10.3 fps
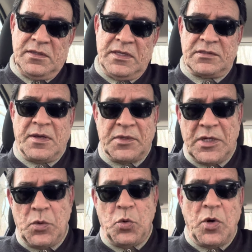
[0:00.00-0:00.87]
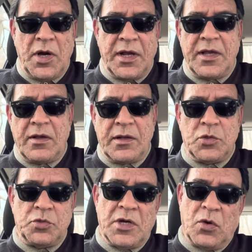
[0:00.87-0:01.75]
इसका मतलब हुआ कि, कि
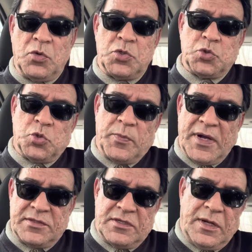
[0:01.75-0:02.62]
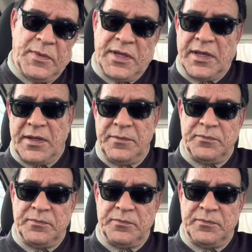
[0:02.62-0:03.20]
जो डाकू चोर पाकिस्तान में हैं